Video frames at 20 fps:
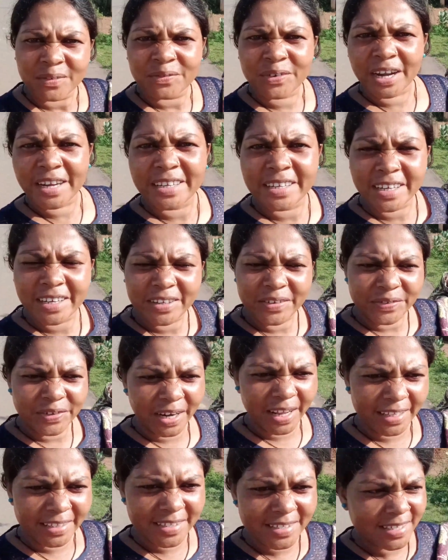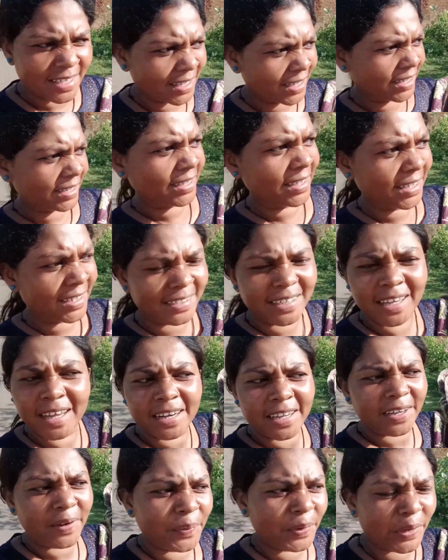फाइनली फ्रेंड्स इधर
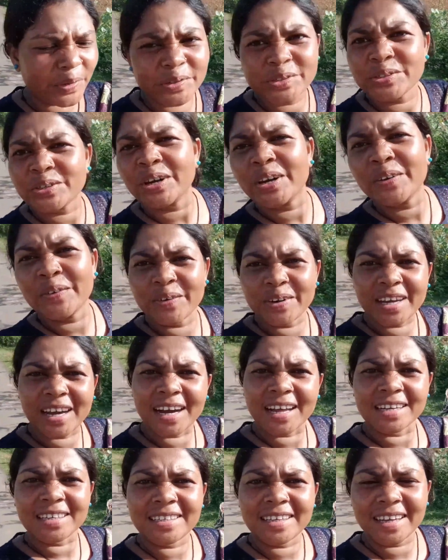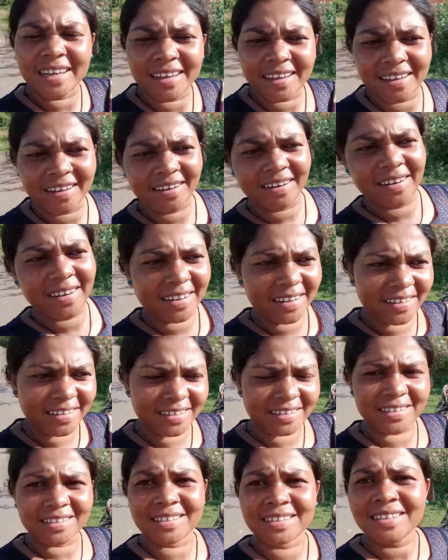सारे कपड़े को जो है उठा लिए हैं
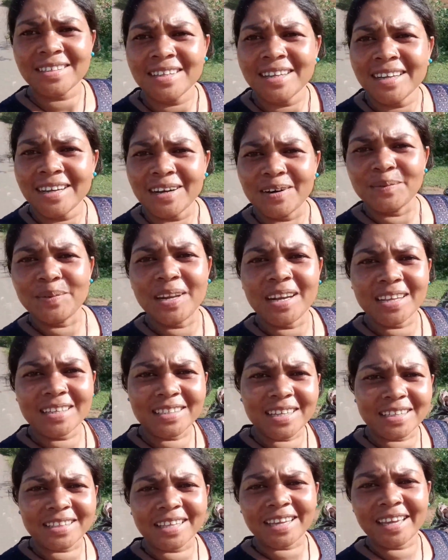और अभी ले जाते